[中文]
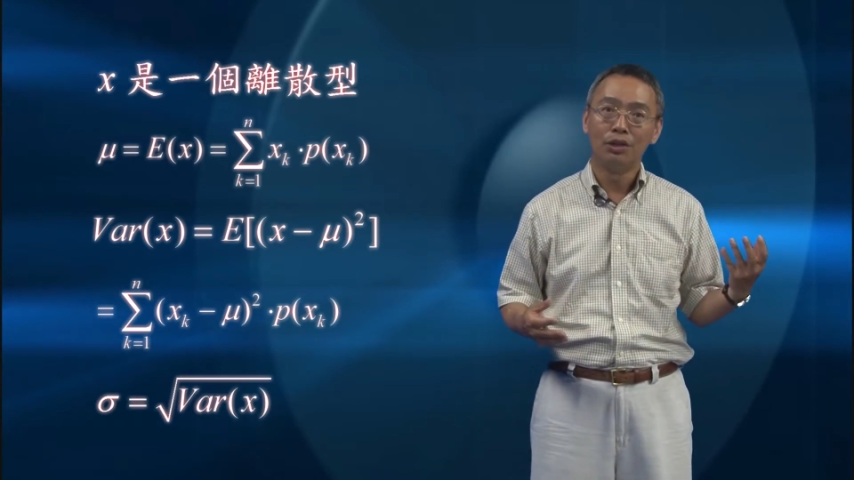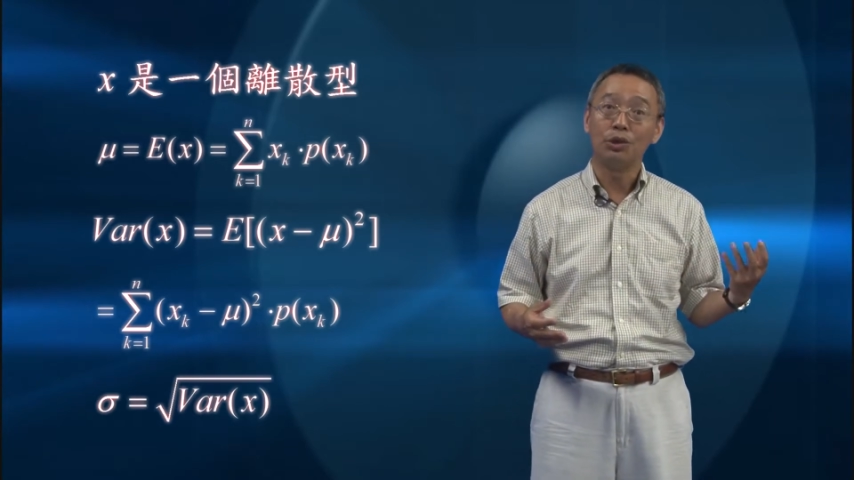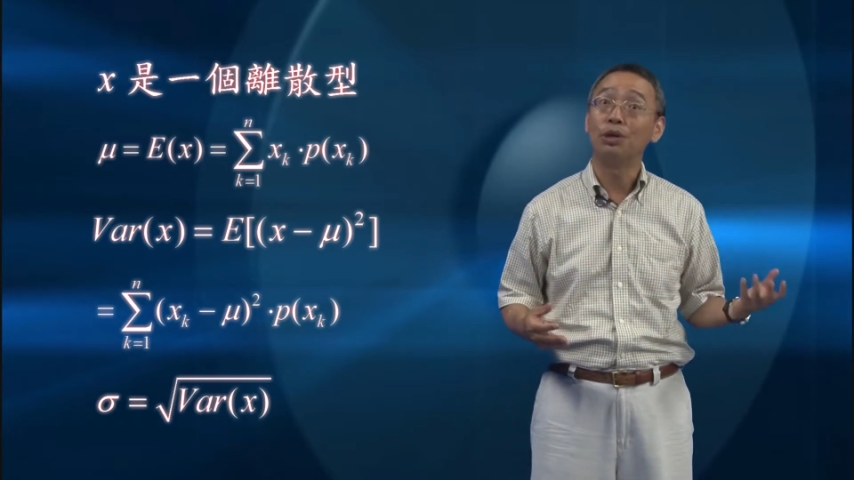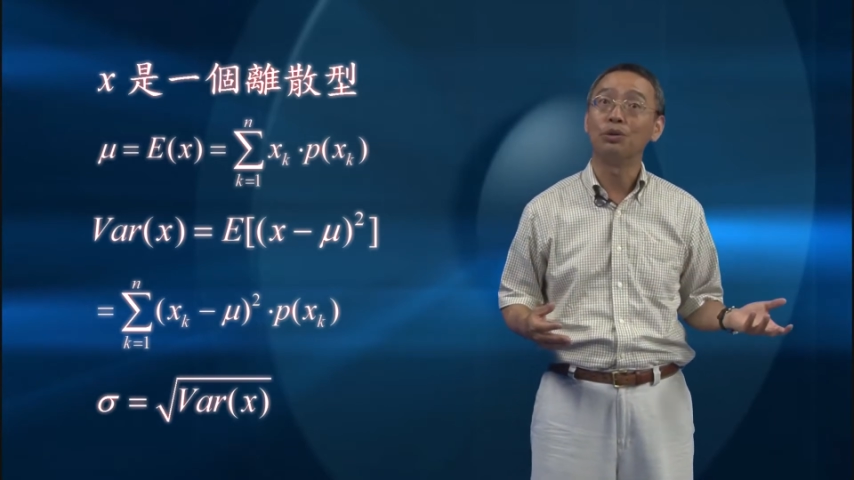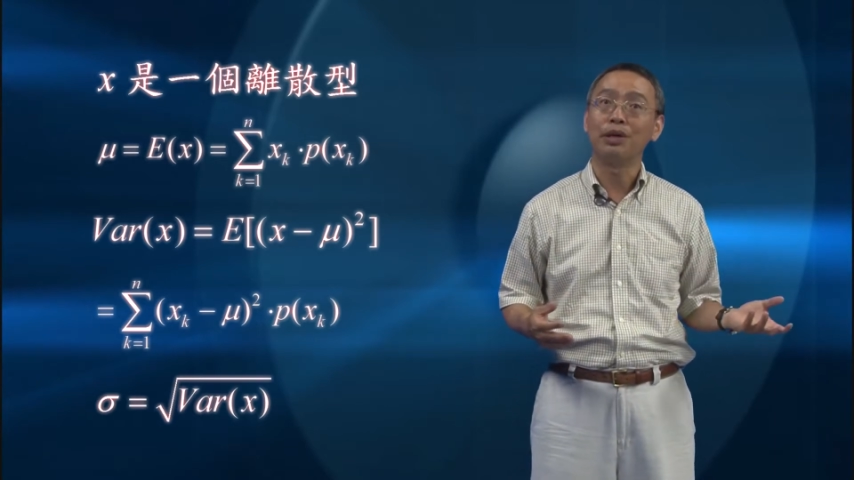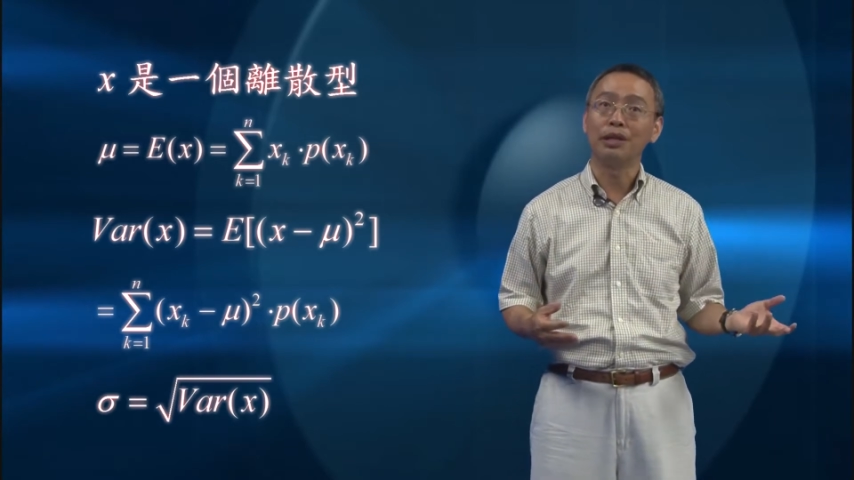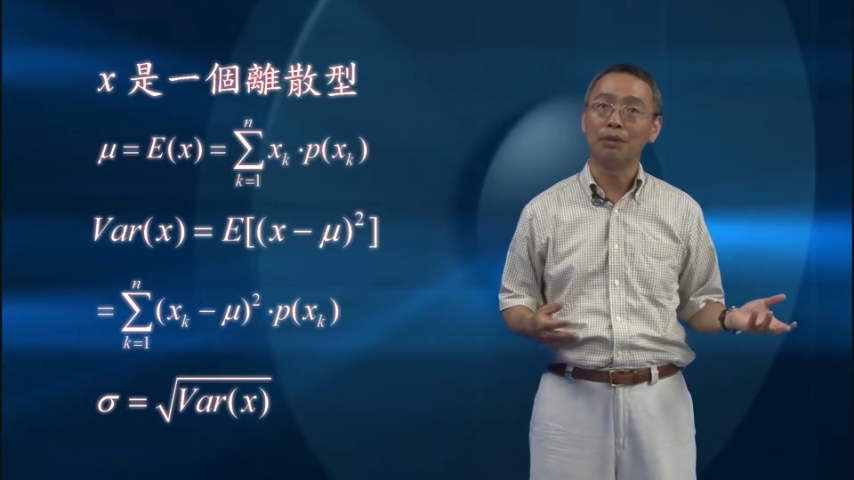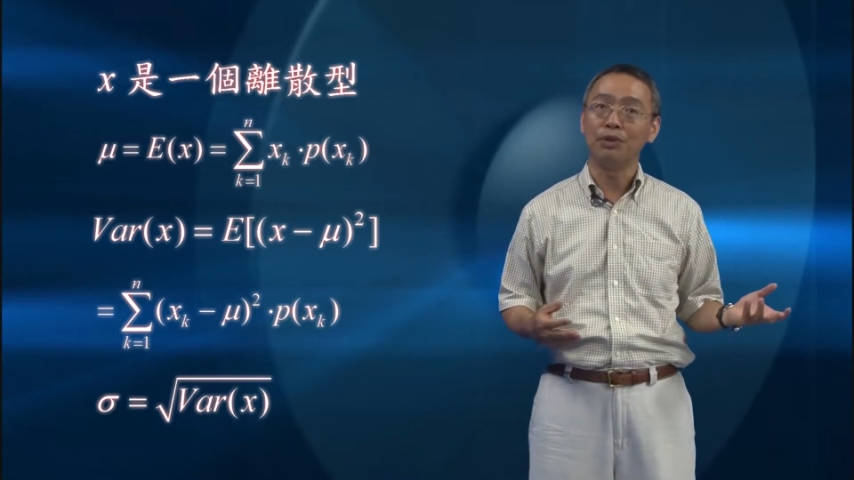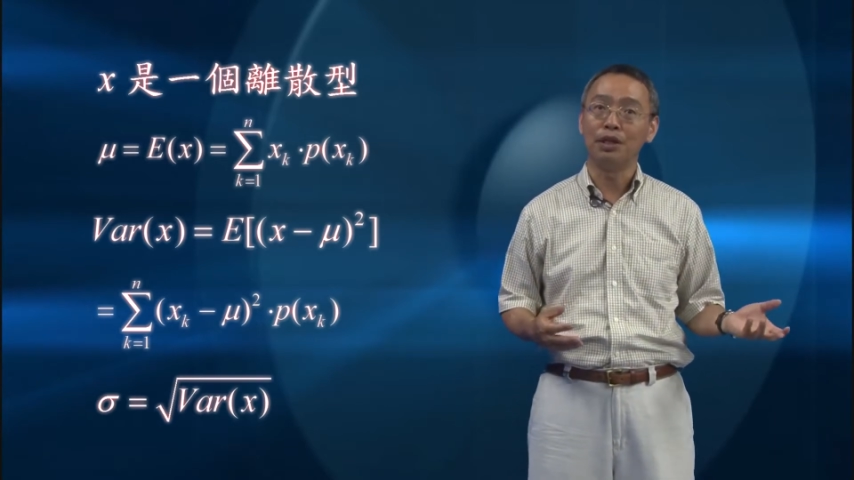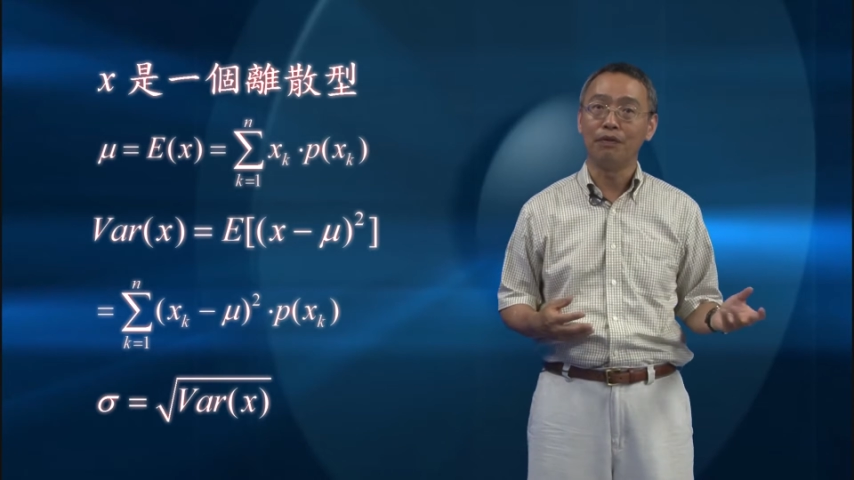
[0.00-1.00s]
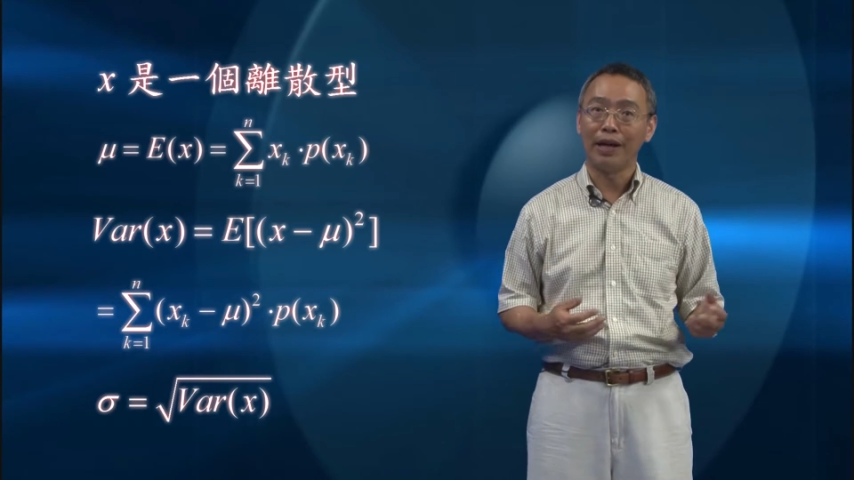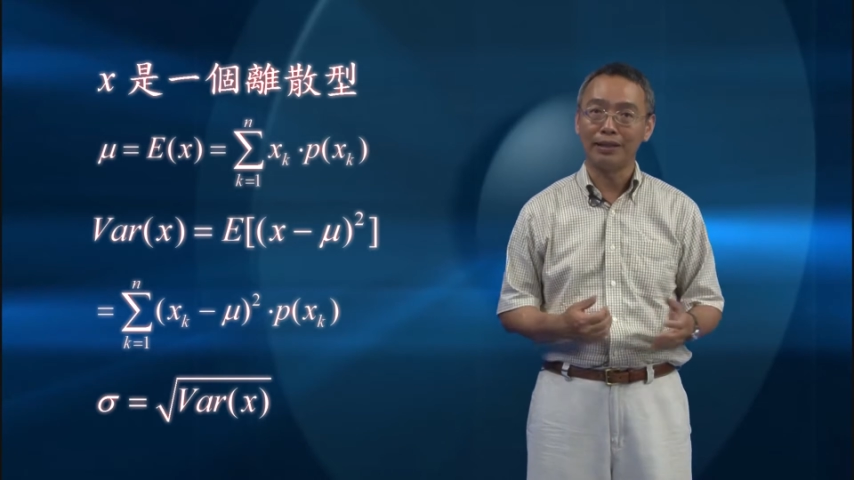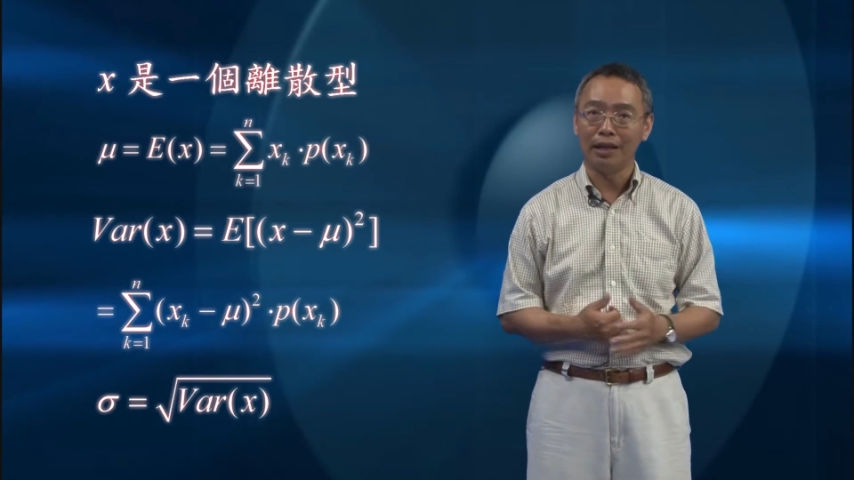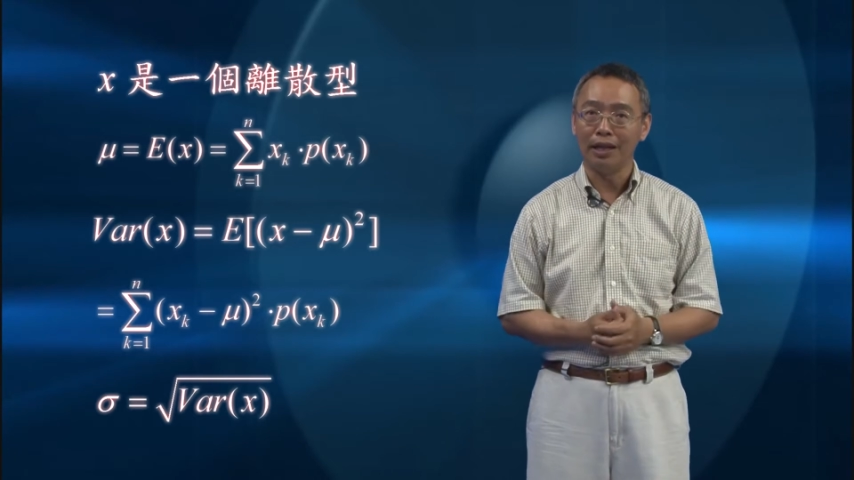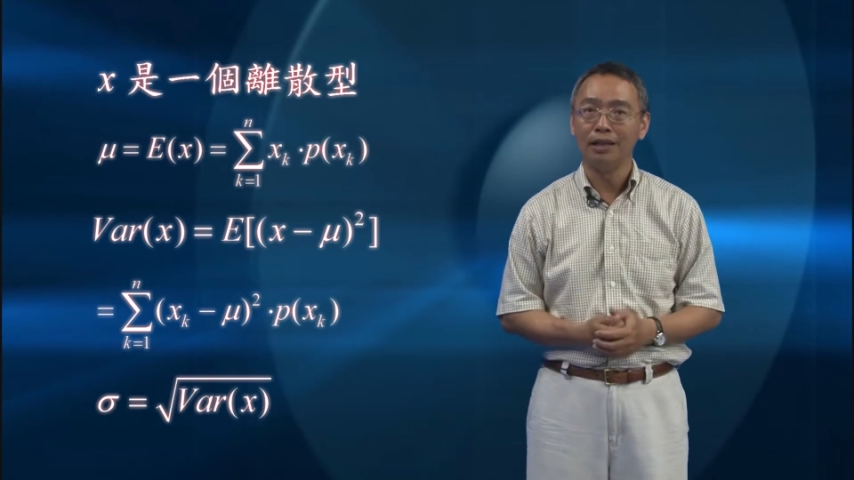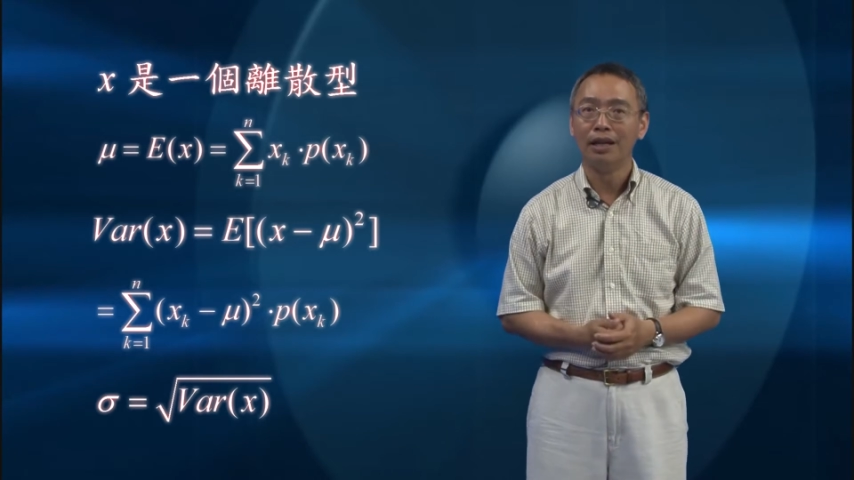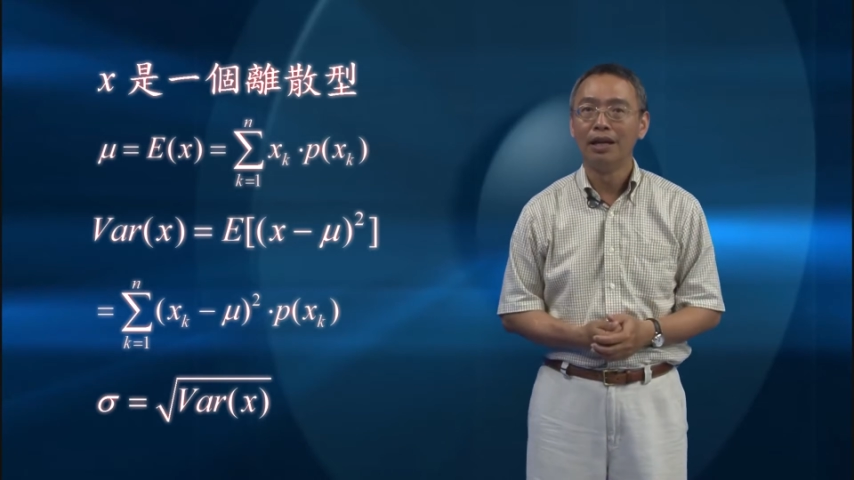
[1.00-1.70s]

最后对应的 P of x n。